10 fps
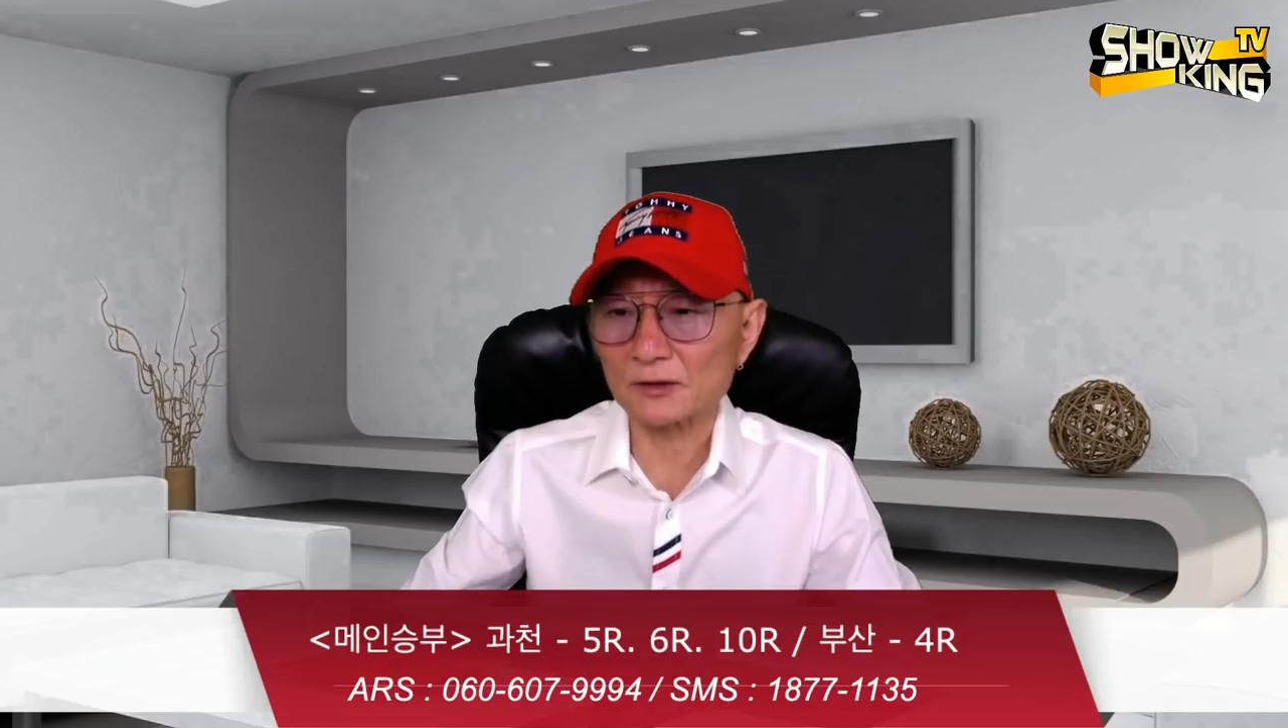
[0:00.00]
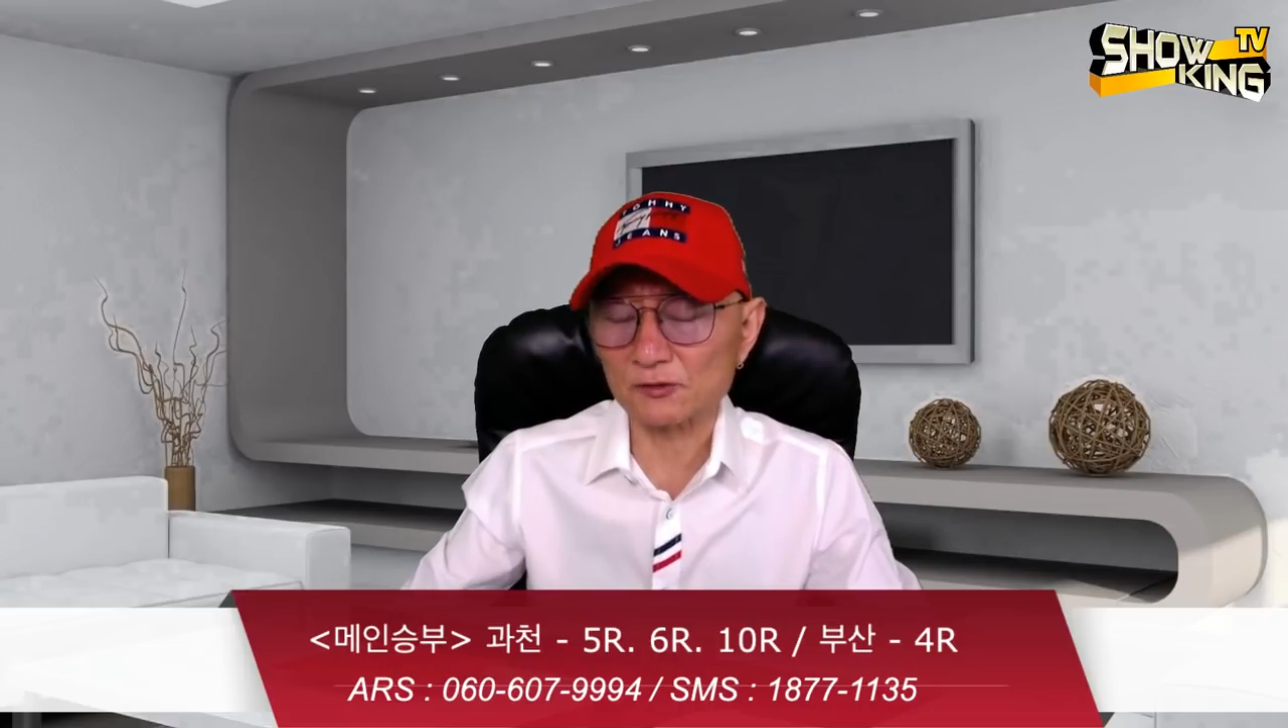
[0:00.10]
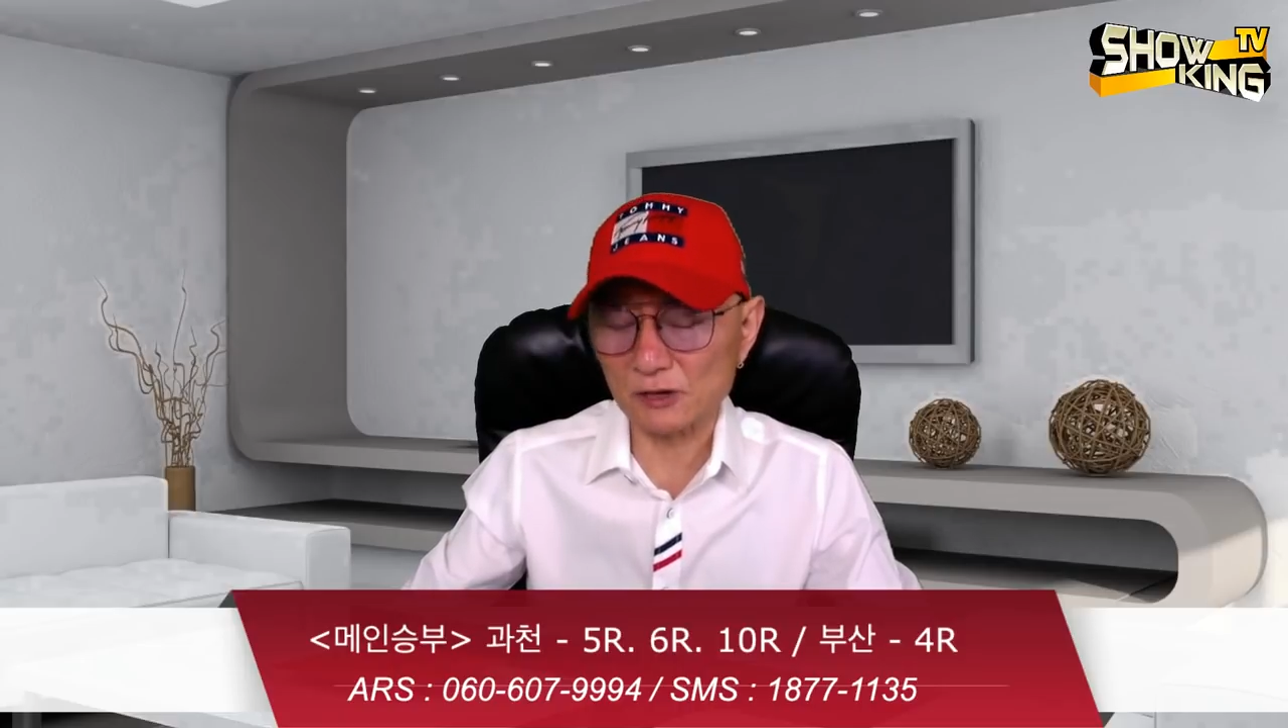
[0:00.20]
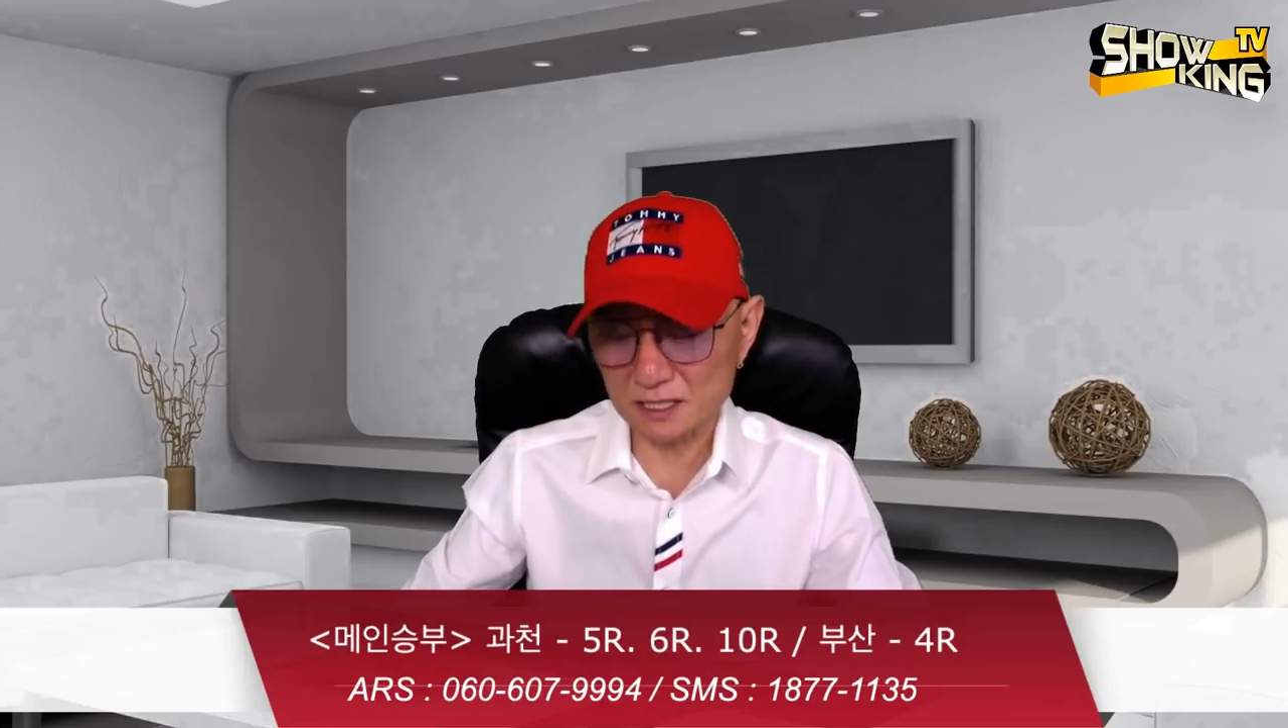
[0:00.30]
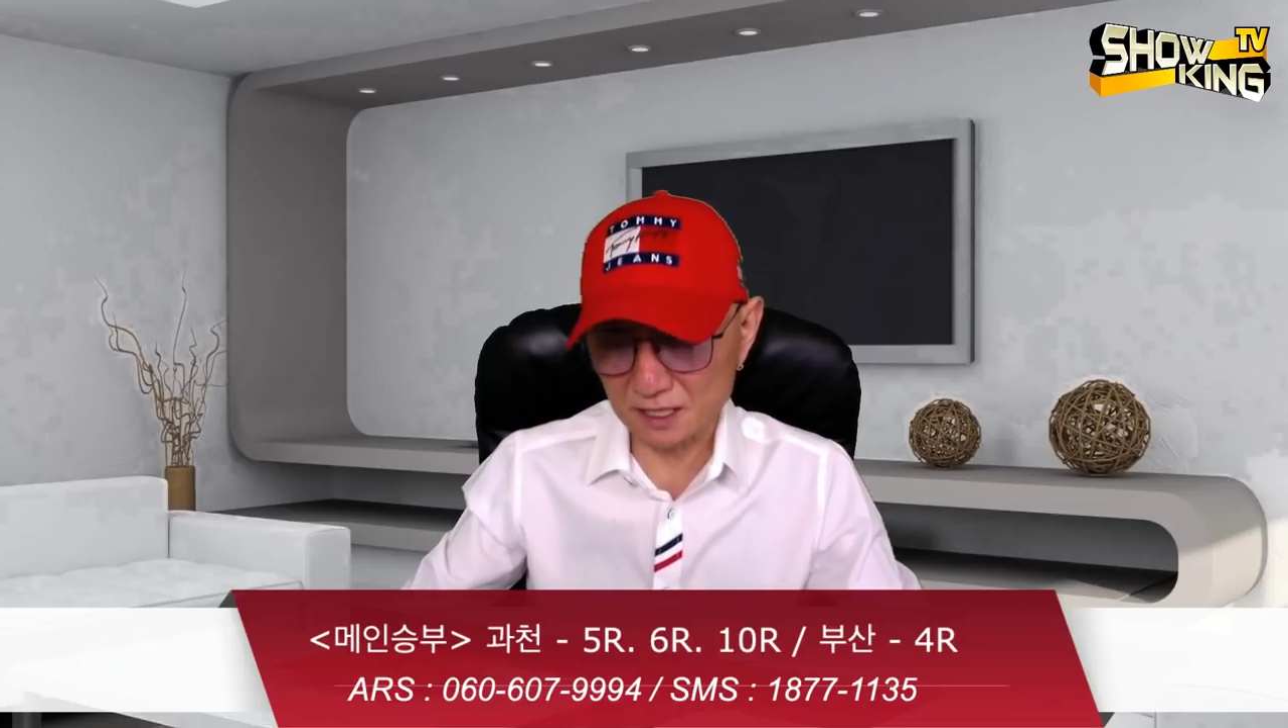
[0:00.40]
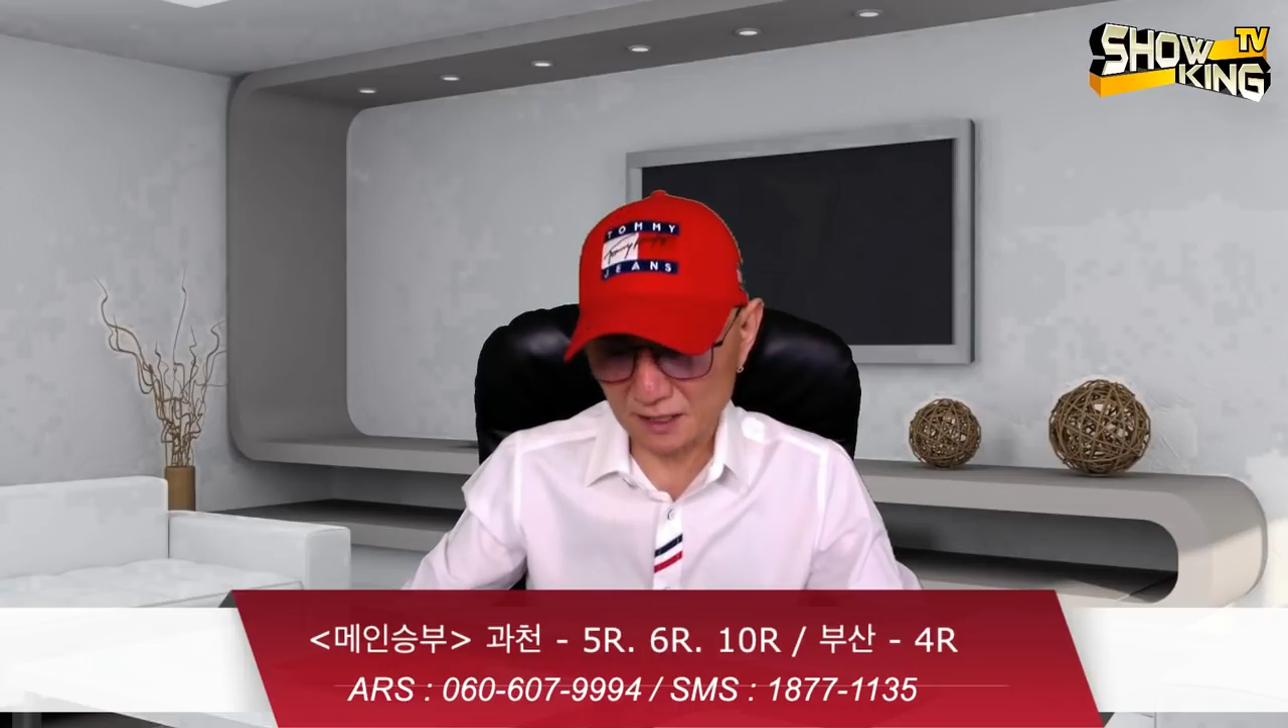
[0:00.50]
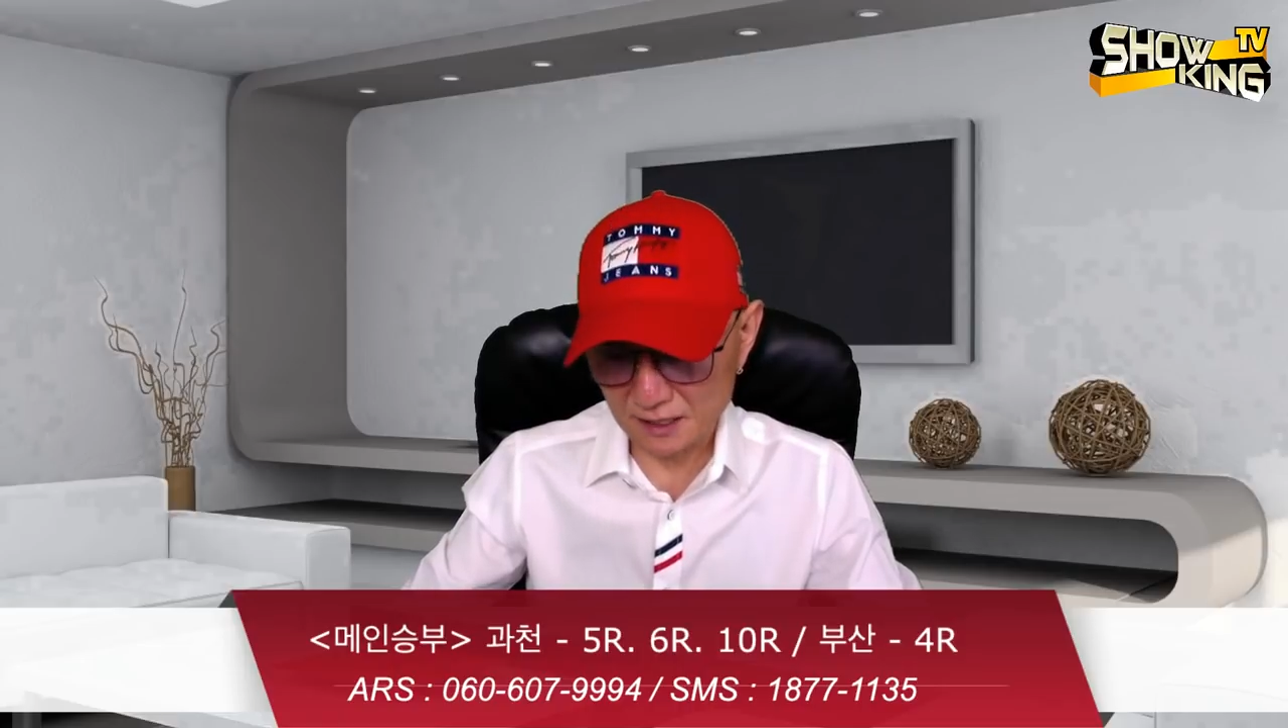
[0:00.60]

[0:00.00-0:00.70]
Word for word: 들어왔어야